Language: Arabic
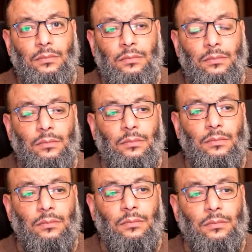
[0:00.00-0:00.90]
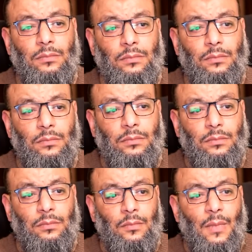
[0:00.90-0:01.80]
اقدر اسال هسه
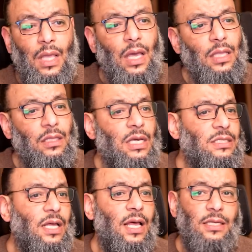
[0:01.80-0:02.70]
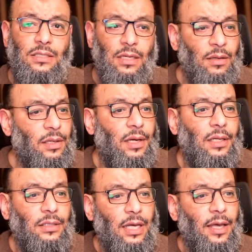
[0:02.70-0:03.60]
اسال هسه انا
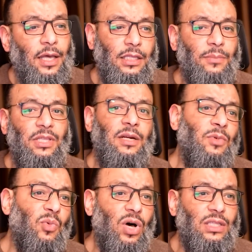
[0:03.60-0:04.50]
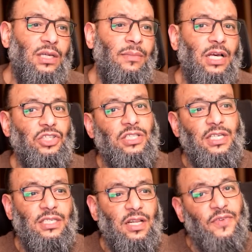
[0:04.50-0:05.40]
انت انت بترمي مقدمه عشان
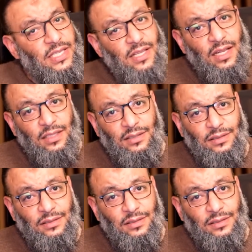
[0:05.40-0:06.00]
تسال فاسال